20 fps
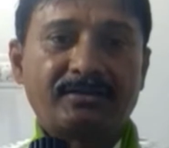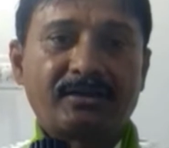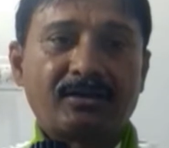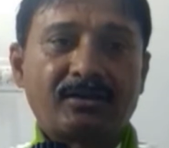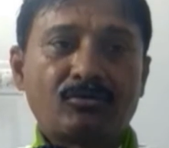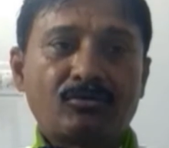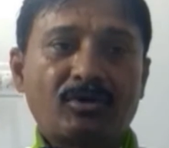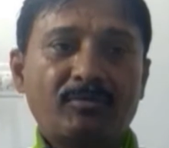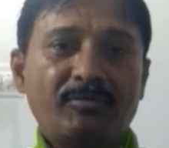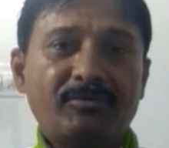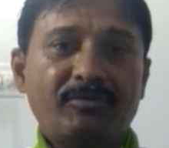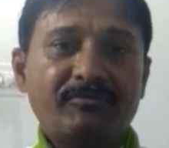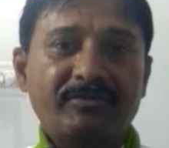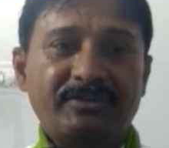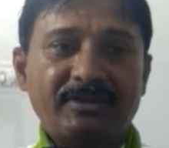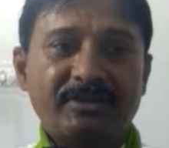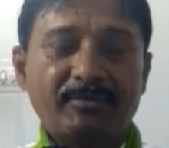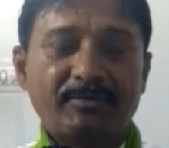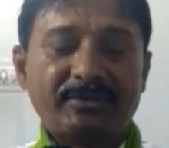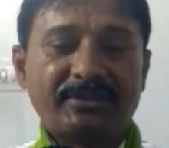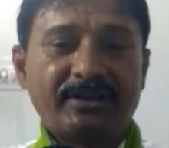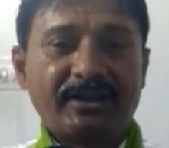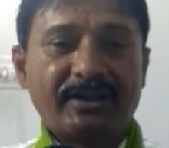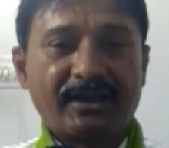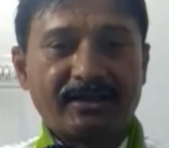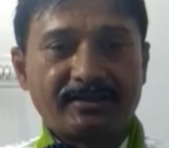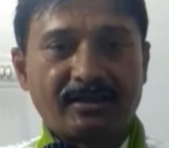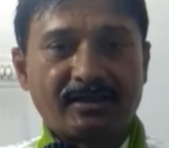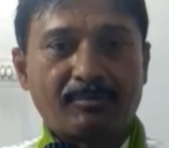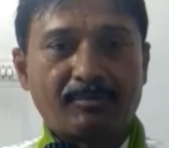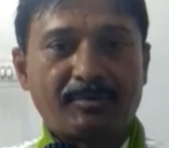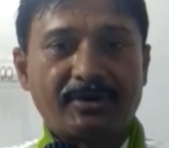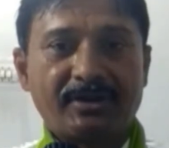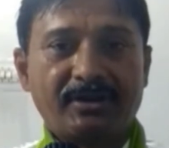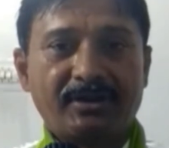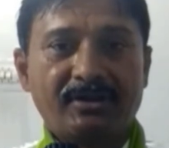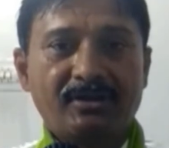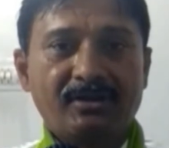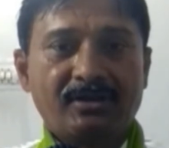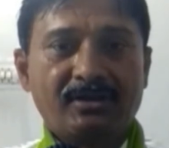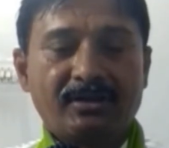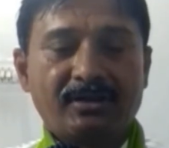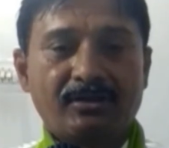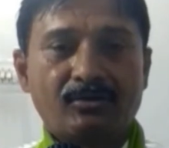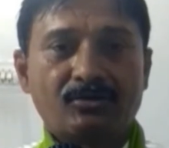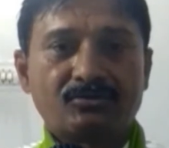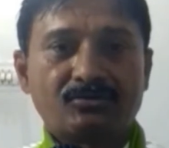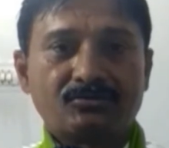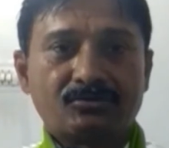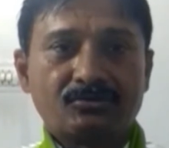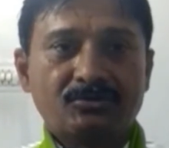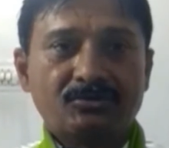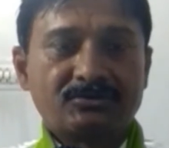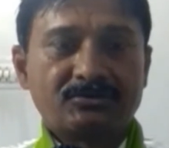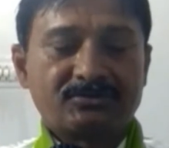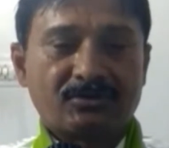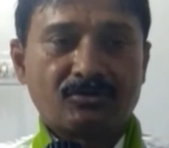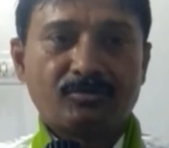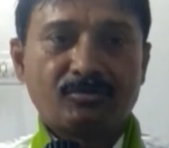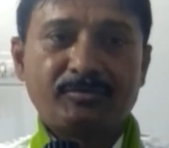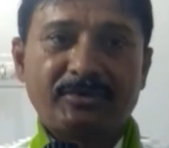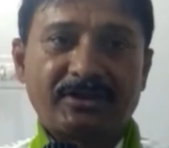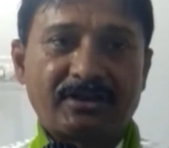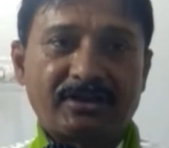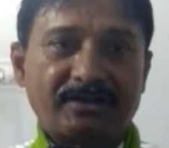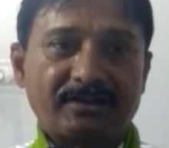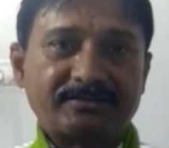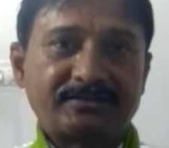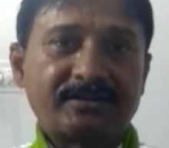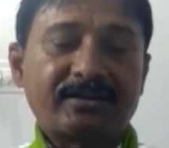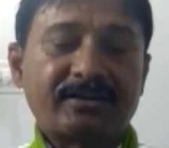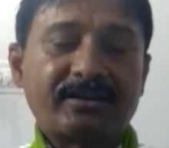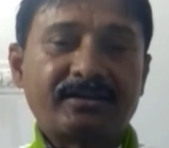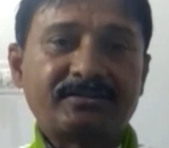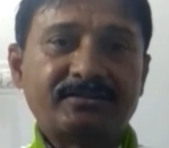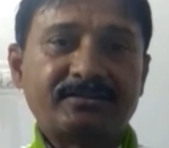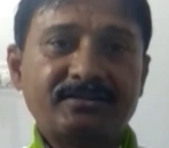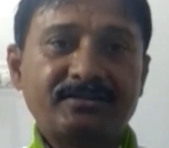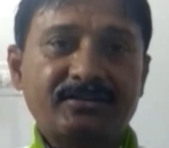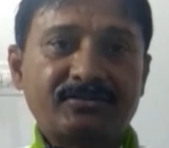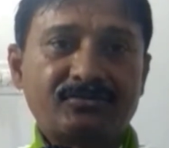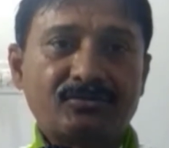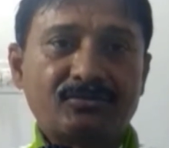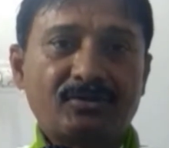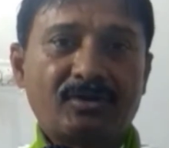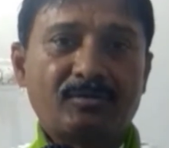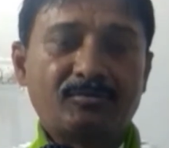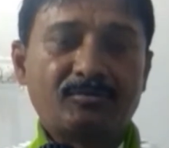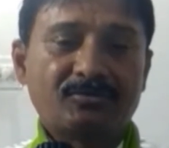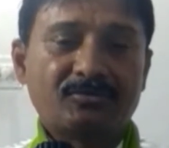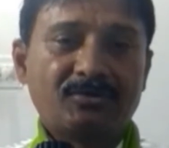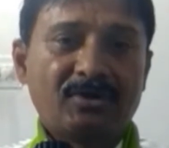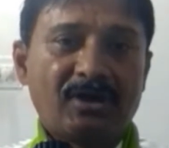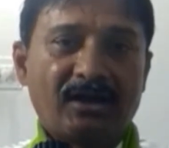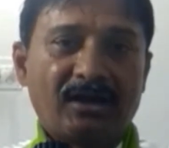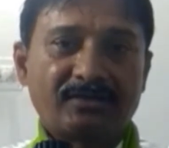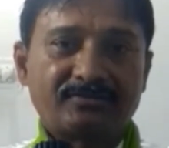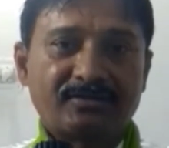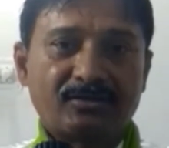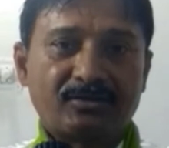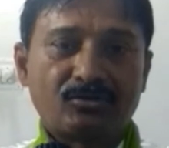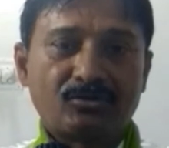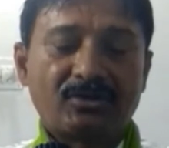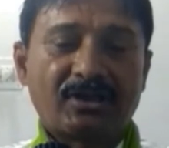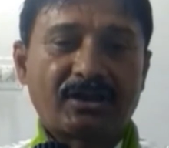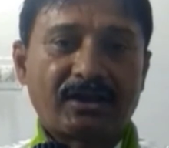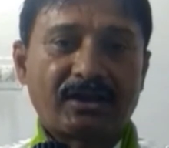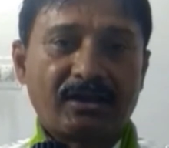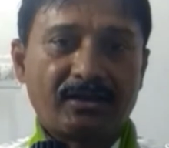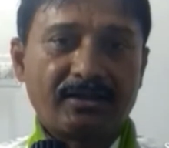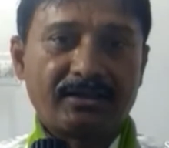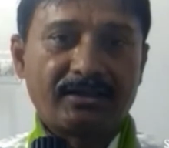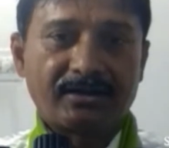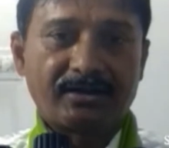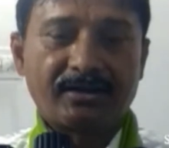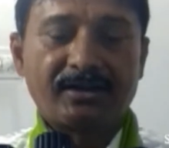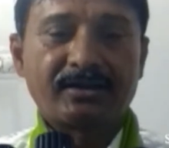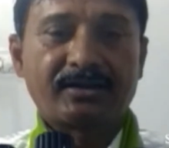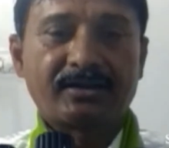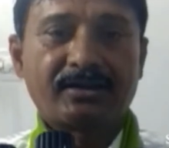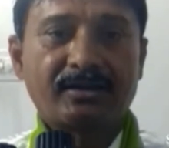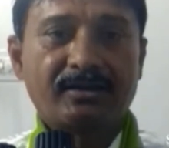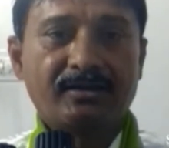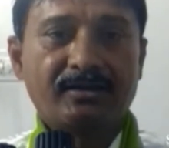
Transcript: అందరం కూడా మేము విద్య మీదనే ఆధారపడి ఈరోజు చదువు మీద కాన్సన్ట్రేషన్ చేస్తున్నాము ఆ చదువు ద్వారా